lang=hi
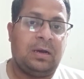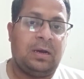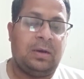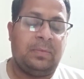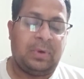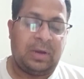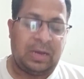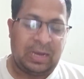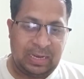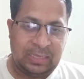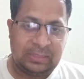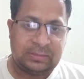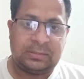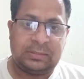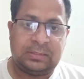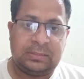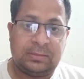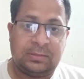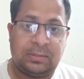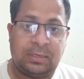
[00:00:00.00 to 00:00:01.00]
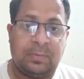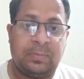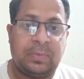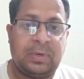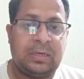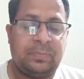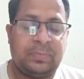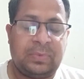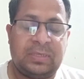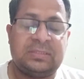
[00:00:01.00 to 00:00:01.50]
अब आज
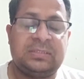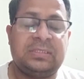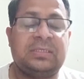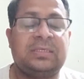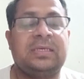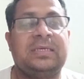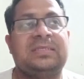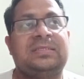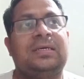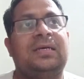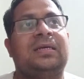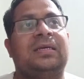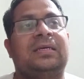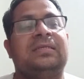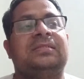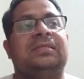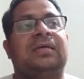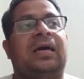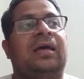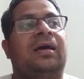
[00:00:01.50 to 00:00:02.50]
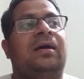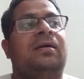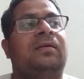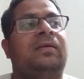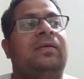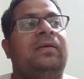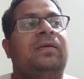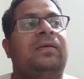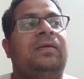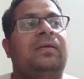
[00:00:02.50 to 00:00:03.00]
हमारे पास एक ऐसा केस आया
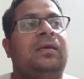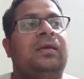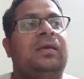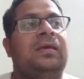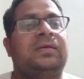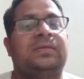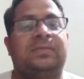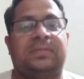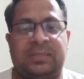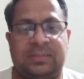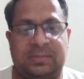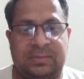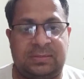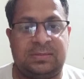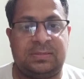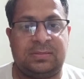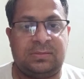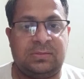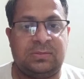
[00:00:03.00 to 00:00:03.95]
कि एक शख्स